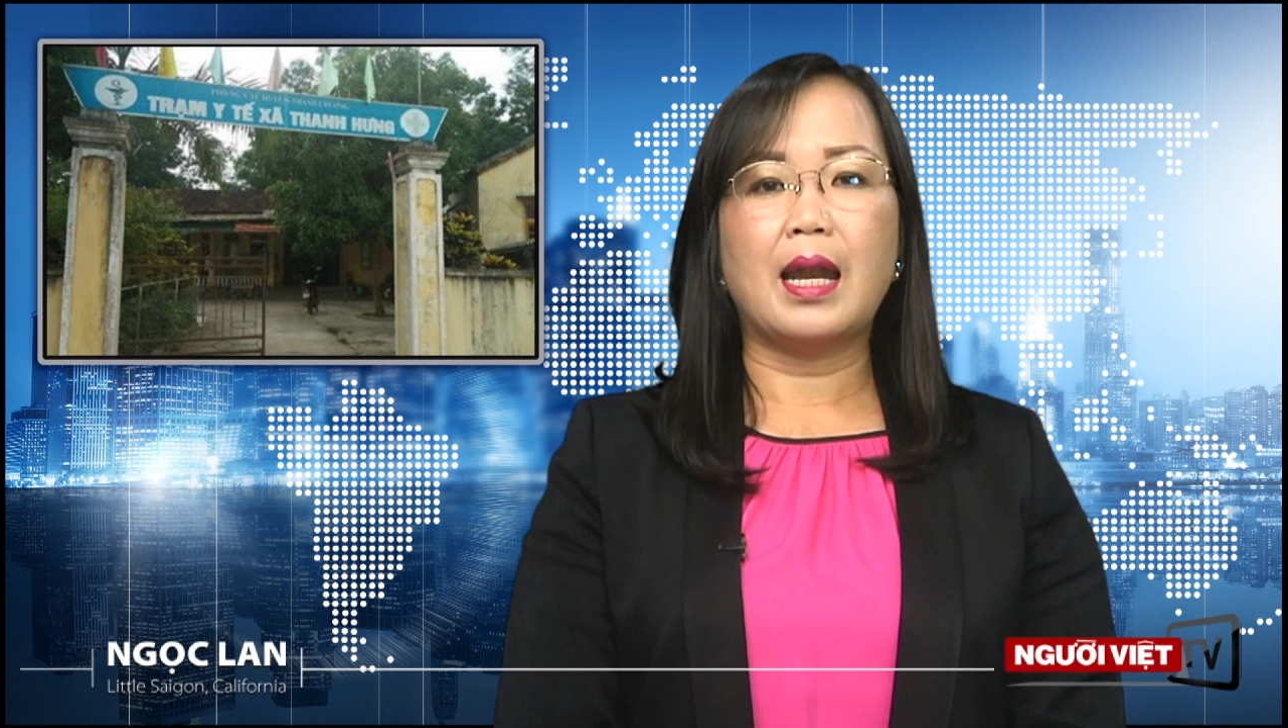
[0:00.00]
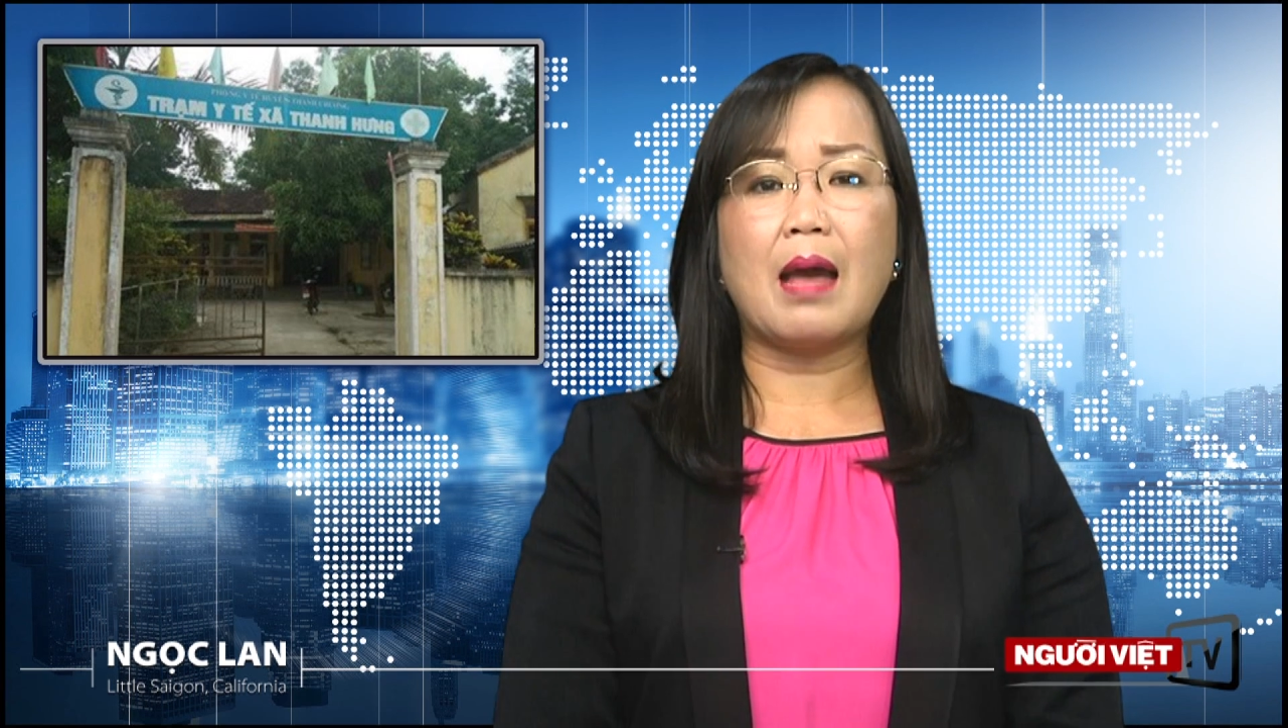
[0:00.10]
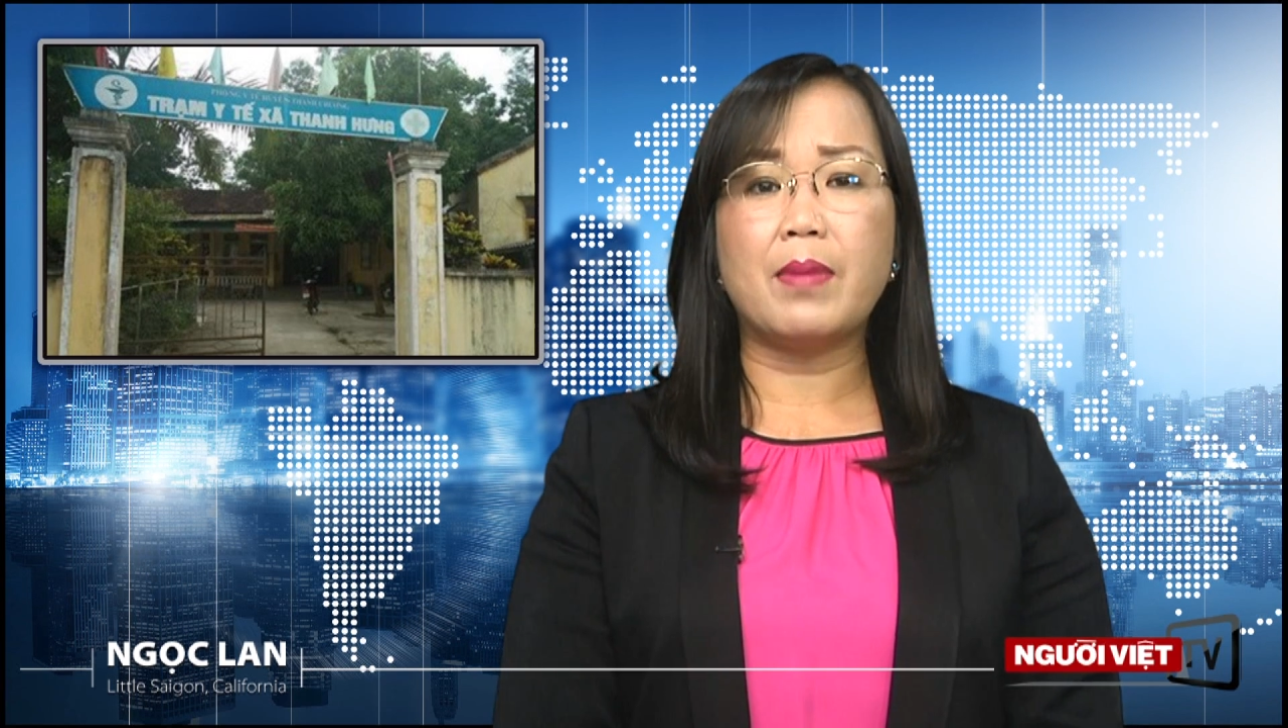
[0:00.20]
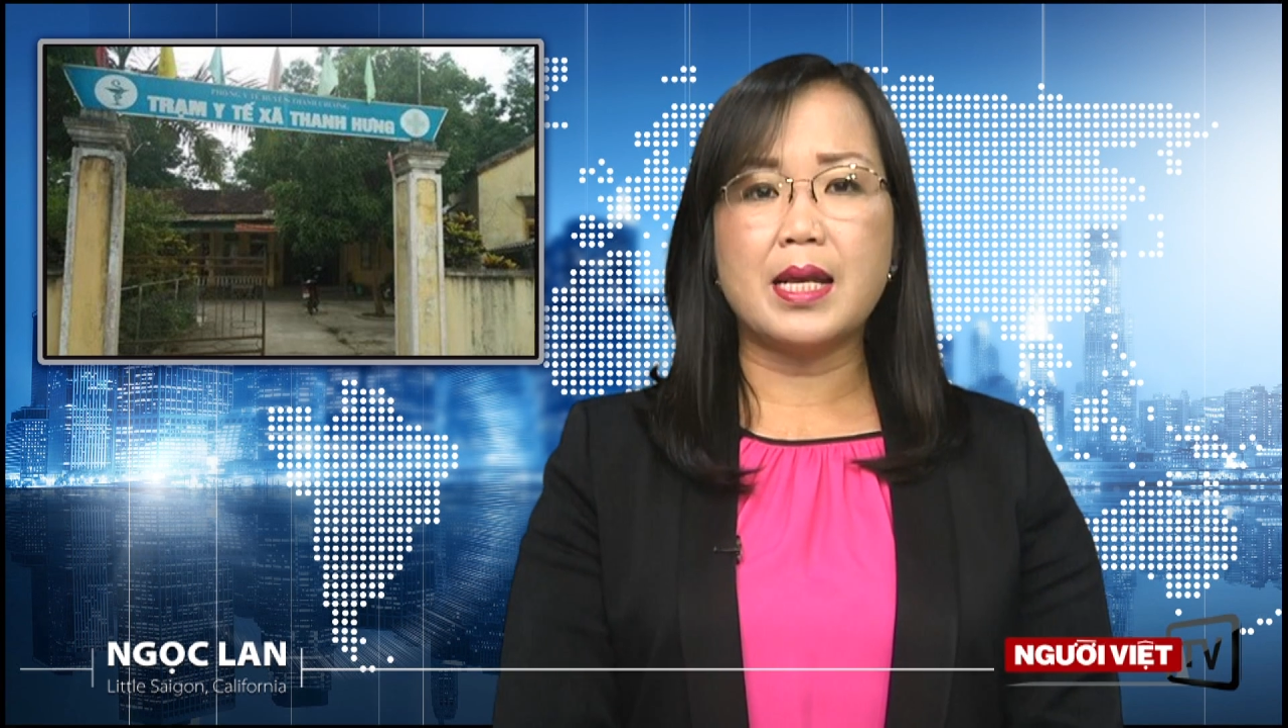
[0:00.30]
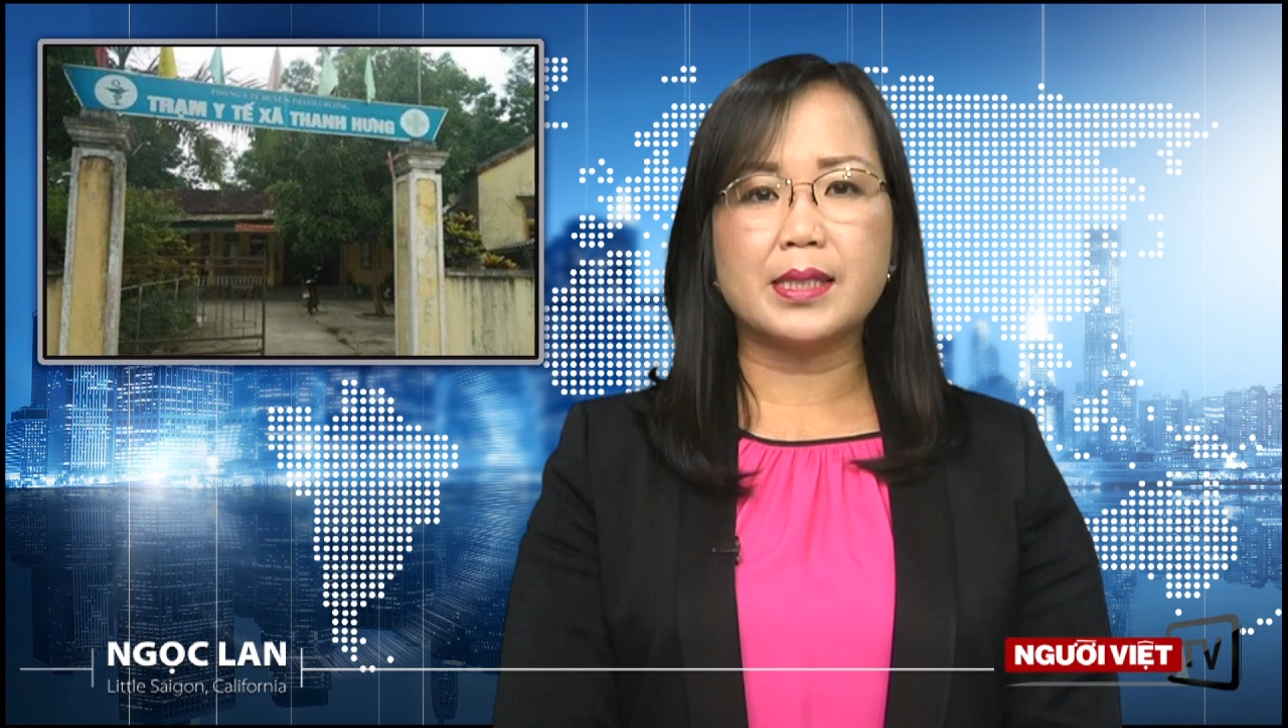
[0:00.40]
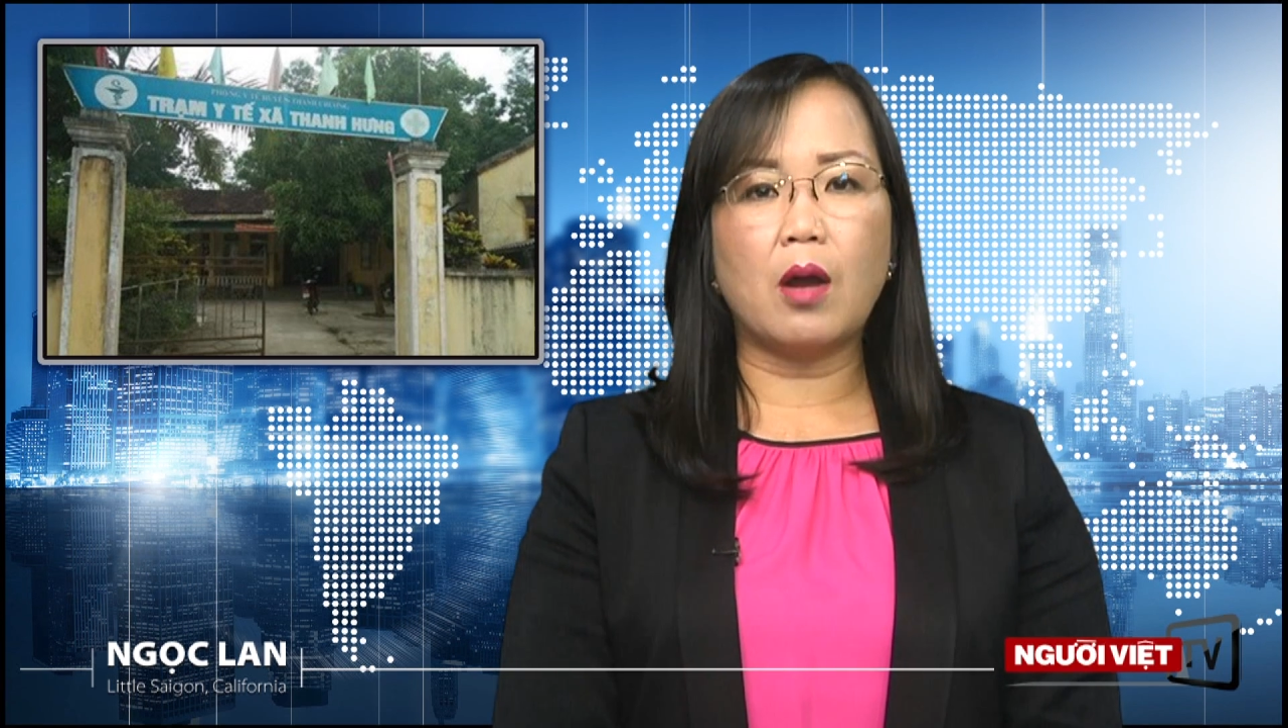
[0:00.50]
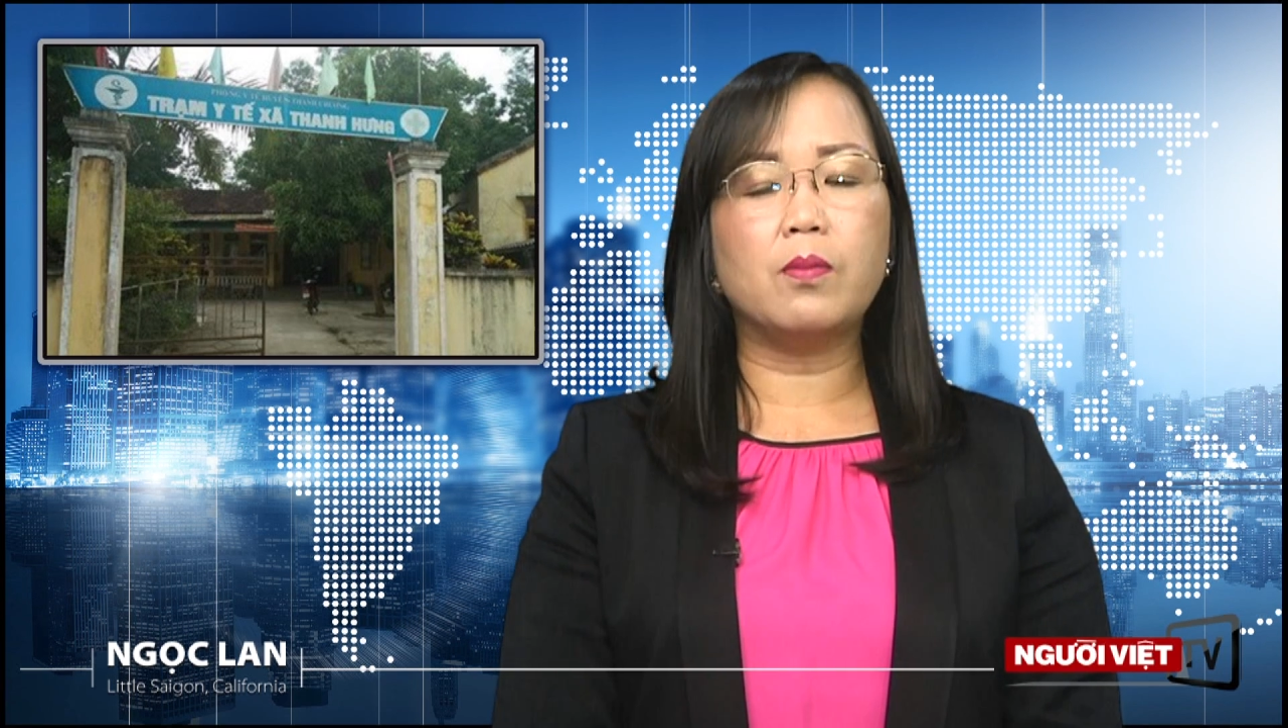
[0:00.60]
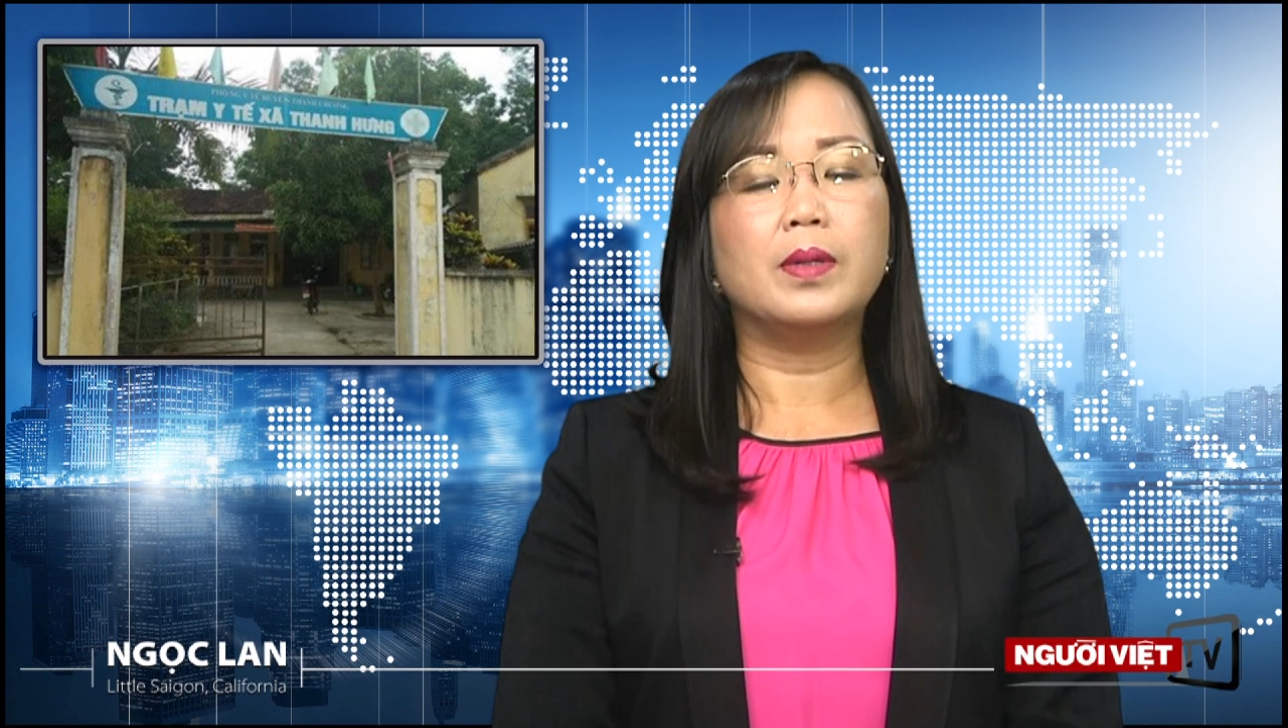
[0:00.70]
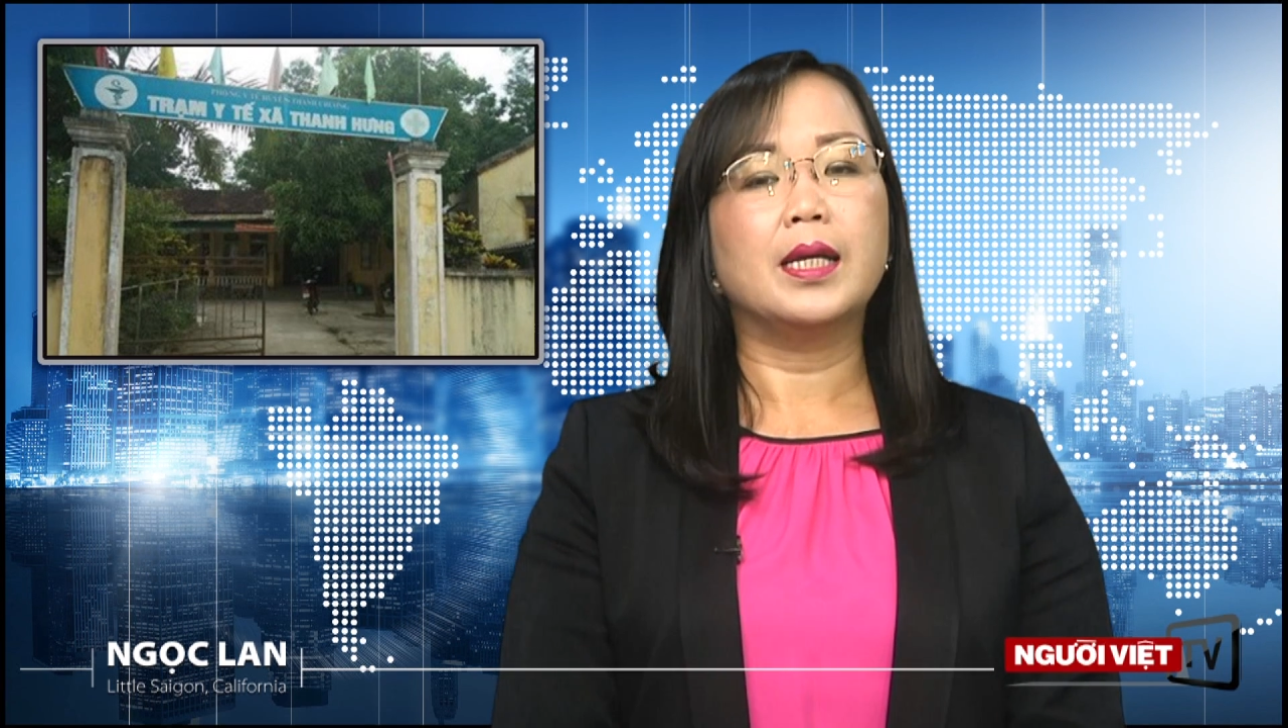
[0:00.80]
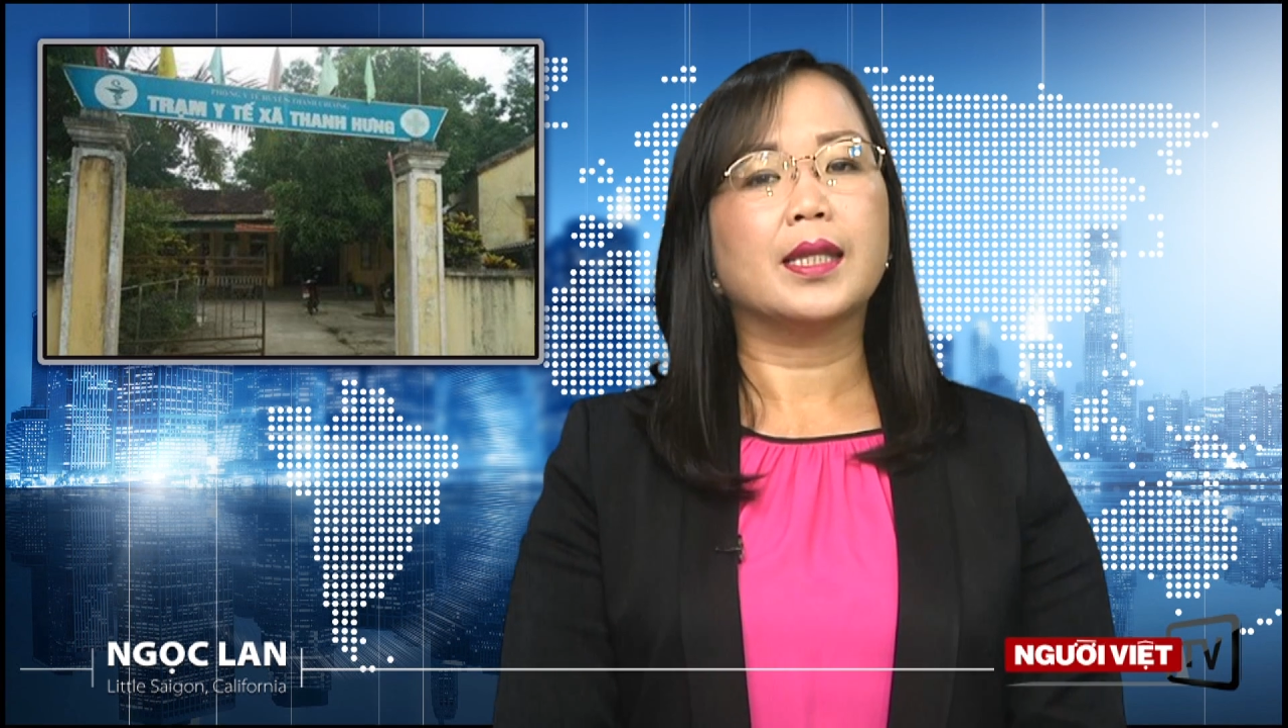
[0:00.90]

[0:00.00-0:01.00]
Làm lễ xong